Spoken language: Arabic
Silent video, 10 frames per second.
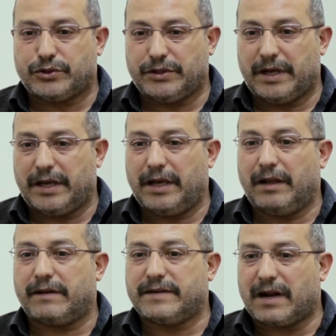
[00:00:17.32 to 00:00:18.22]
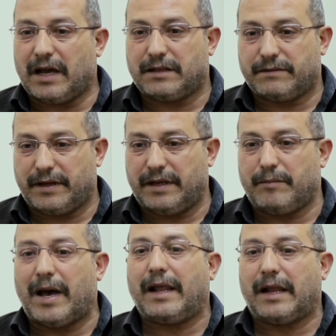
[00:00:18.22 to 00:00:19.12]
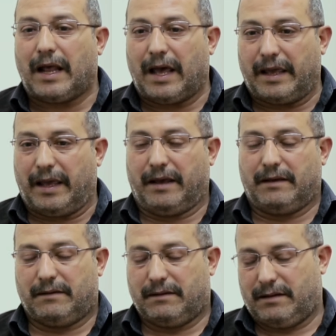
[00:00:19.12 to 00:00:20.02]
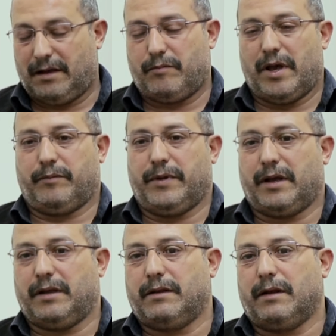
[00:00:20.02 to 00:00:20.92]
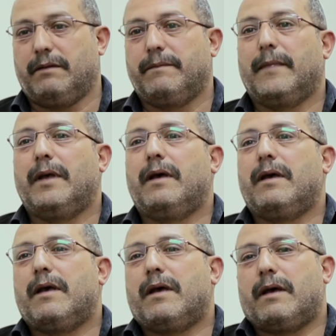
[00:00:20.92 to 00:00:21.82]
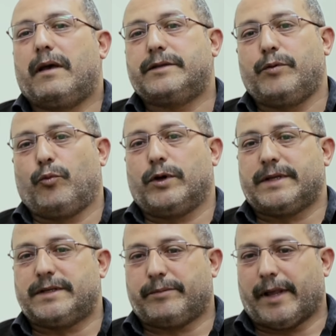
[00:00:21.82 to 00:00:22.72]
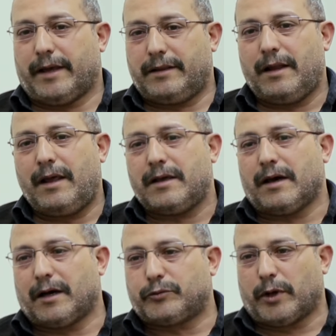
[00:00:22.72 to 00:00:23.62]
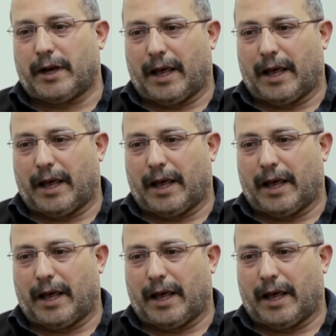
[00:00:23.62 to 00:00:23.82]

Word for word: روجينا هي اللي زرعت فيا معنى الحياة كلمة كبيرة جدا اسم المؤسسة بتاعتنا هي خطوة